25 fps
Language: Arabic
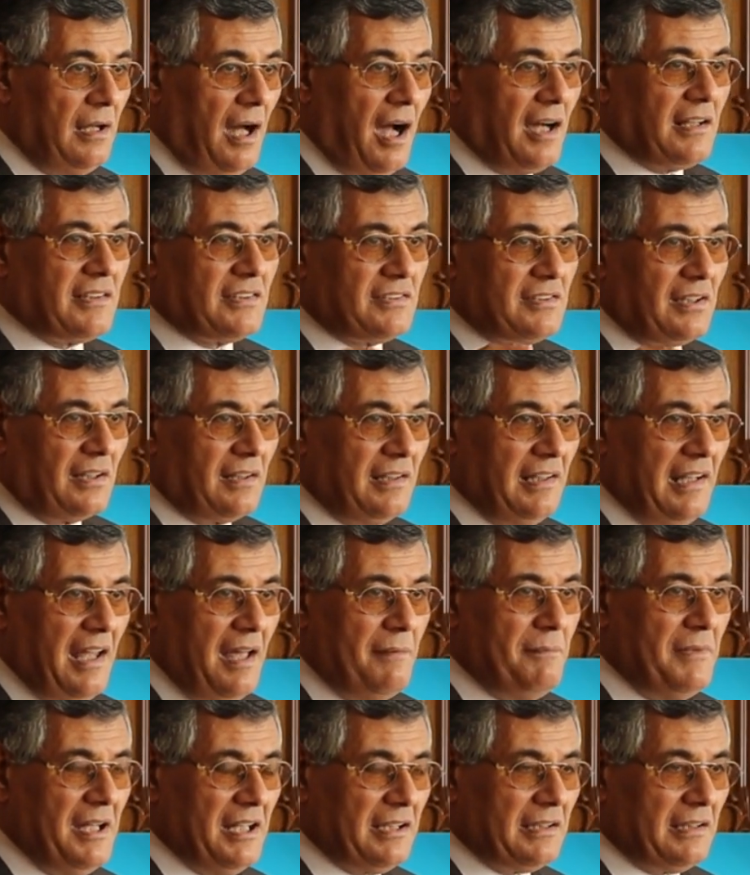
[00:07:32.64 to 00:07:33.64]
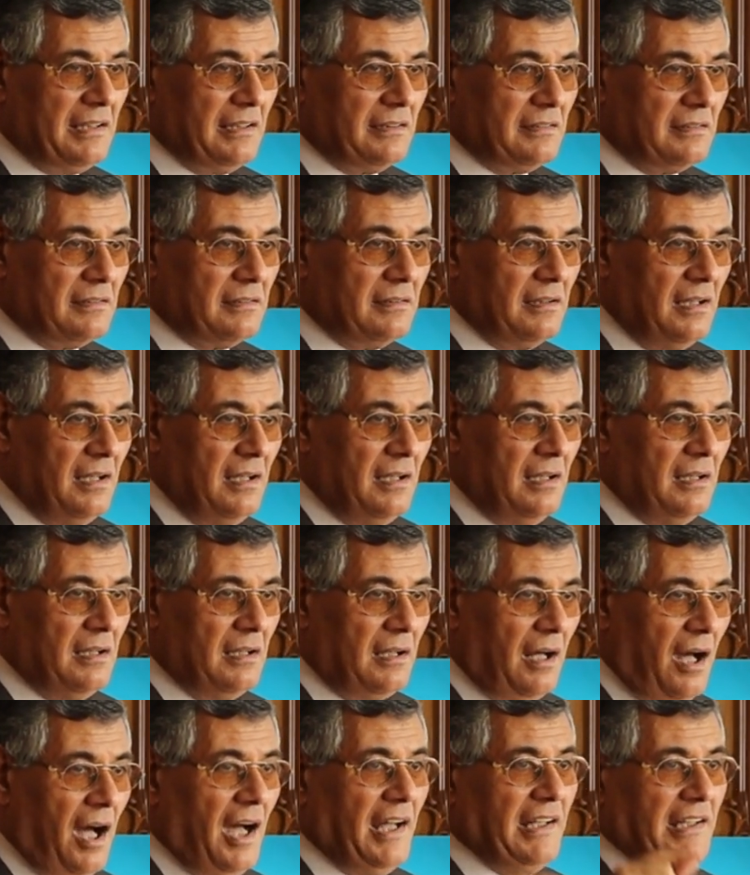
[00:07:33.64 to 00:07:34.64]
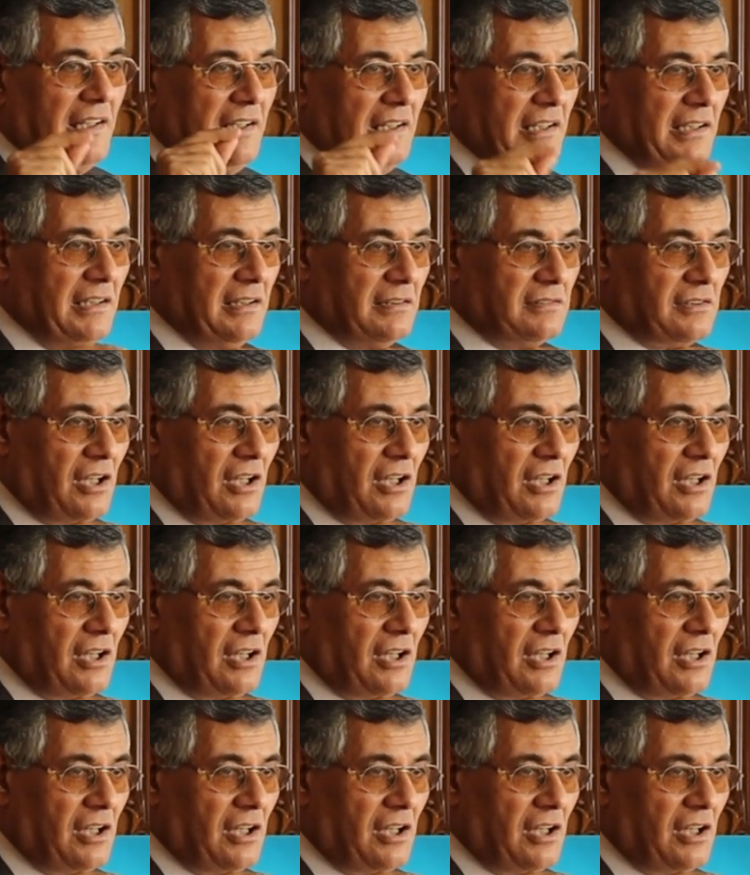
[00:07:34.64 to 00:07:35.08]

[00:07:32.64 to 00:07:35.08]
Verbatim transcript: اكثر الاماكن هايلي